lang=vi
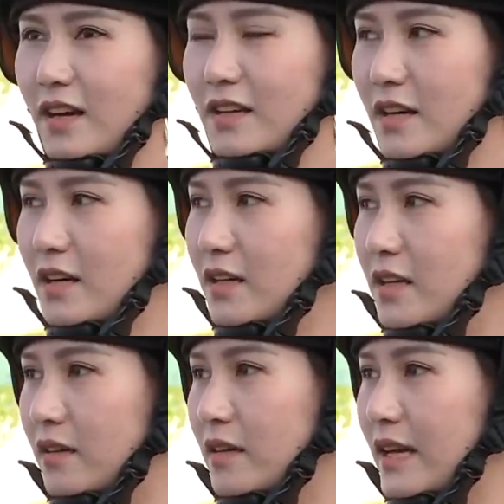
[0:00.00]
nó có
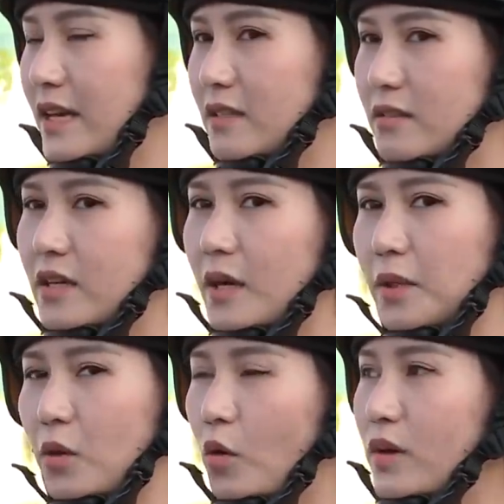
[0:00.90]
những cái trường hợp
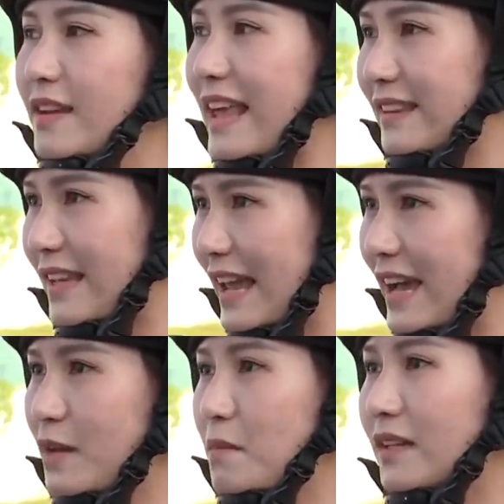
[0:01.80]
tình huống như lạc tay
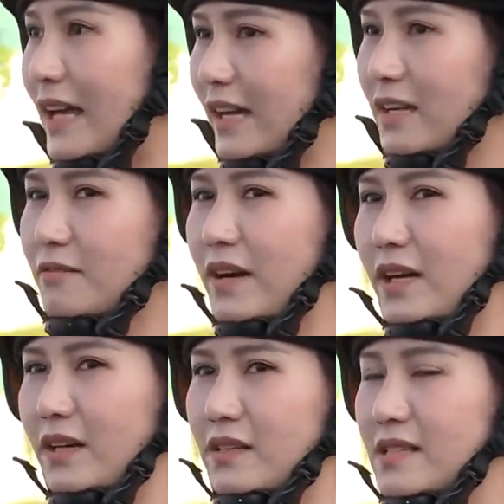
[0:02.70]
lái, mất thắng
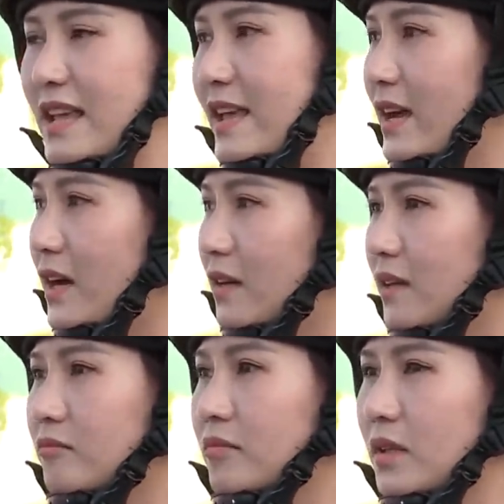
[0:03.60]
và xe
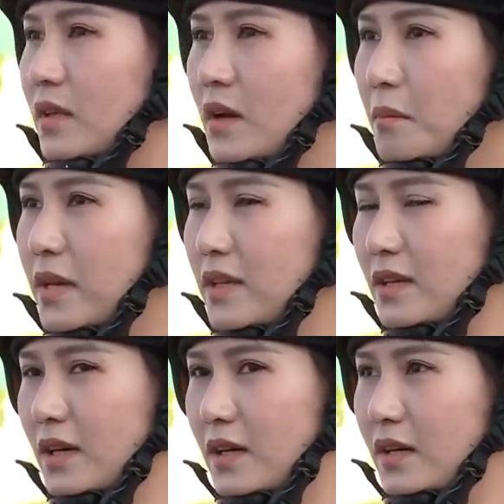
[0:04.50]
ừ,
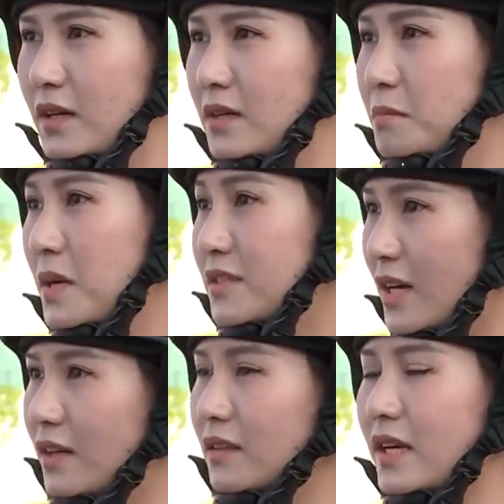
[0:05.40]
bị ờ, mất
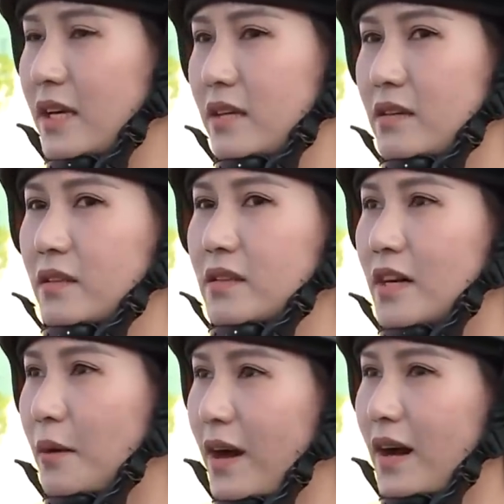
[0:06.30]
trớn thì những
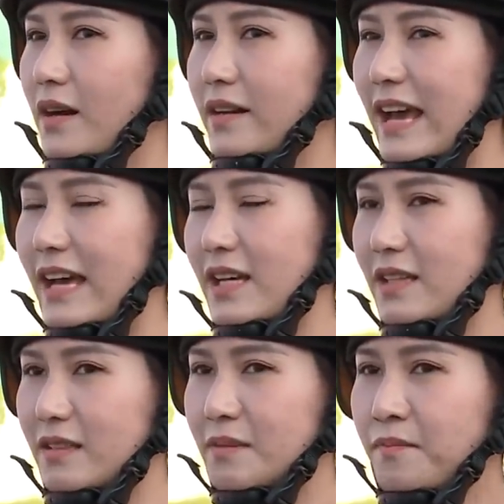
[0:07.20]
trường hợp đó
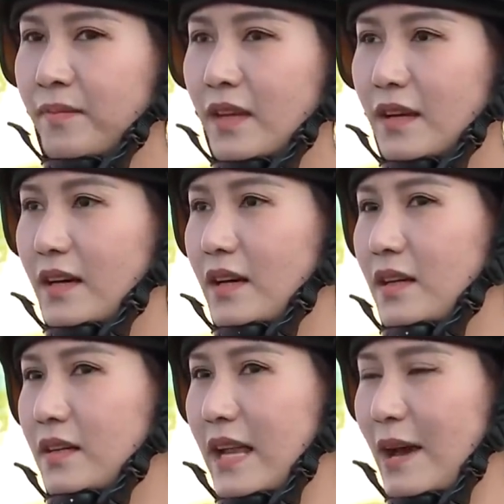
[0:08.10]
đã
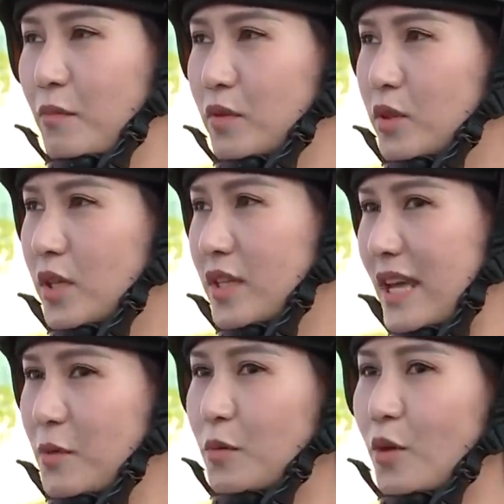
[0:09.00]
ờ, làm cho
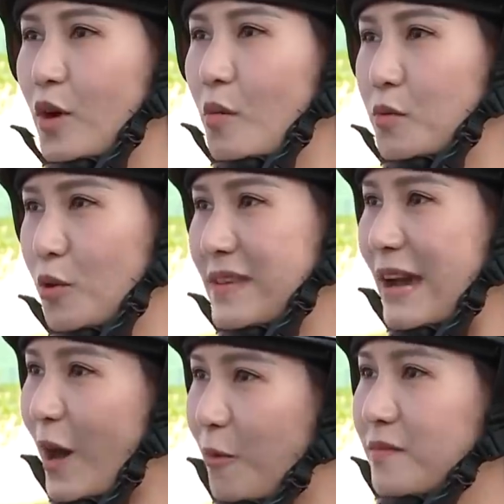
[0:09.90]
chị em chúng tôi có một chút
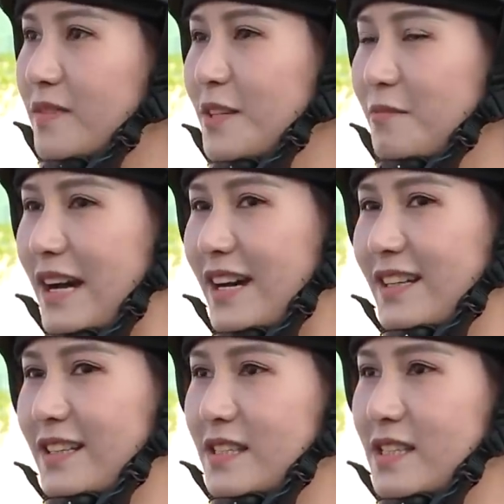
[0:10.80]
dao động nhưng
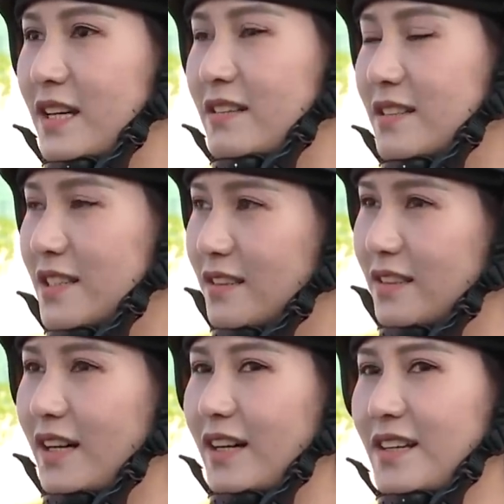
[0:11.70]
mà nhờ được
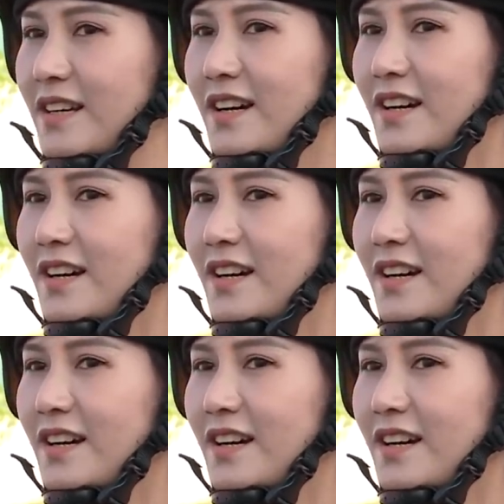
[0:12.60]
sự ờ,